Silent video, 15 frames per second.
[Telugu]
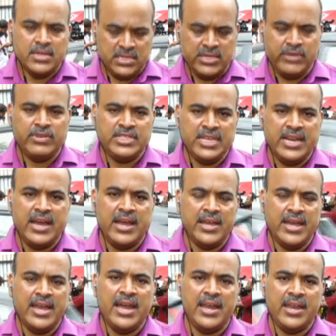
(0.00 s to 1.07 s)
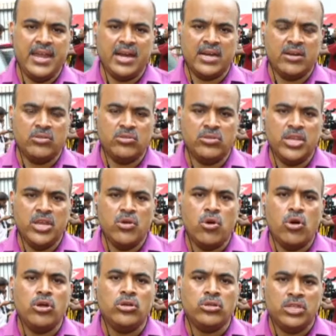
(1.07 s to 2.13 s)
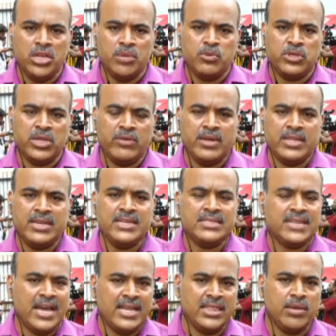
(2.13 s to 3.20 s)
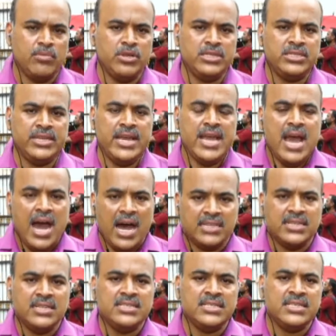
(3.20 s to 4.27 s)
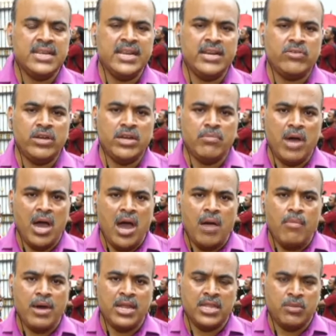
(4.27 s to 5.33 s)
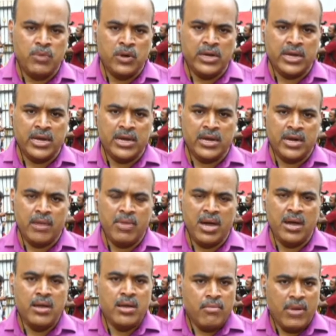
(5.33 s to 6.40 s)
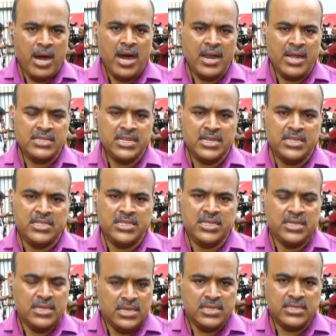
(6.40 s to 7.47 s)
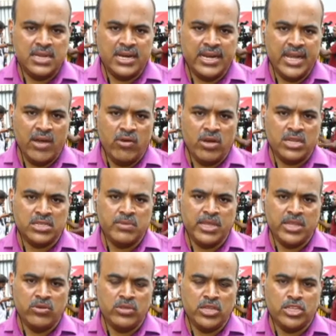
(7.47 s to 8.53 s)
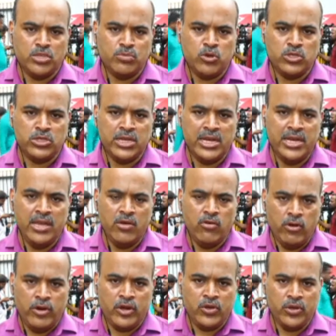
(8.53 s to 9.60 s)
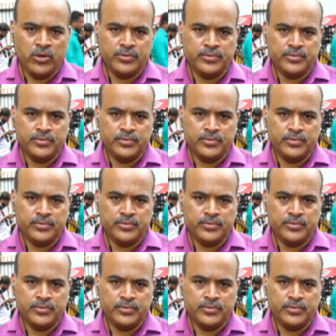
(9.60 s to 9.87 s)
శివసేన ఎలా రియాక్ట్ అవుతుంది కోర్టు తీర్పు తర్వాతనే సాయంత్రం నుంచి అసలు సిసలైనటువంటి మహాభారత్ పొలిటికల్ డ్రామా మహారాష్ట్ర నుంచి స్టార్ట్ అయ్యే అవకాశం అయితే ఉందని చెప్పవచ్చు నల్లి ఓవర్ టు యూ